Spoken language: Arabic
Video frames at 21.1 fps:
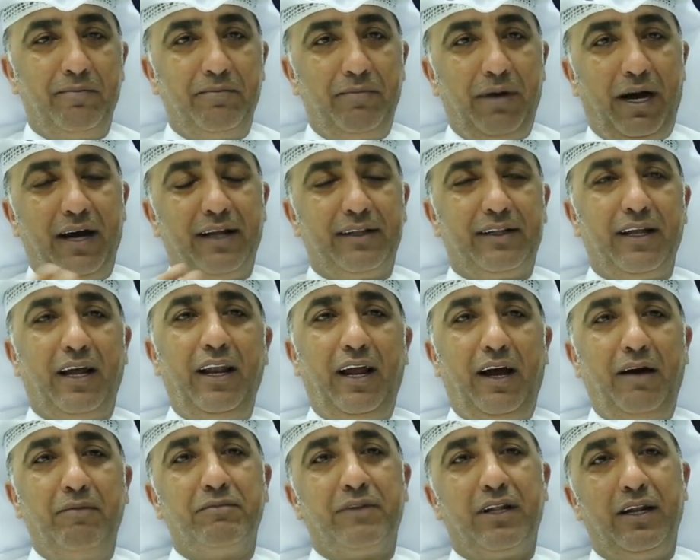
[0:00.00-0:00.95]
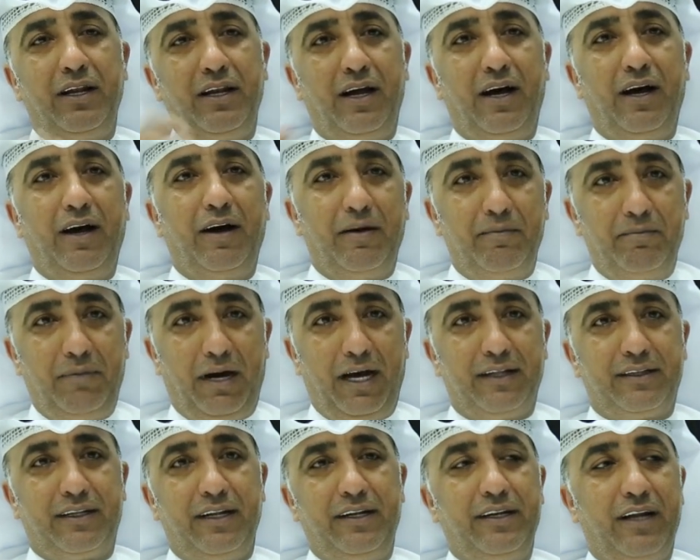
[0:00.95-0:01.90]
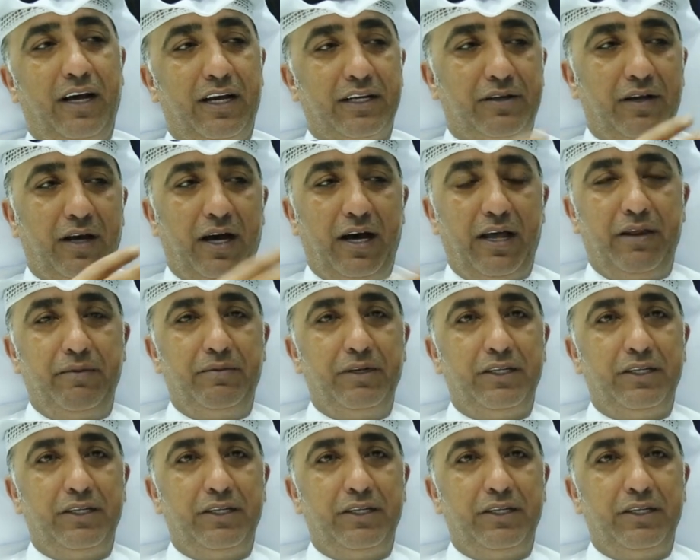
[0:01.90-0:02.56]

بعد الحمد لله بعد الناس هذا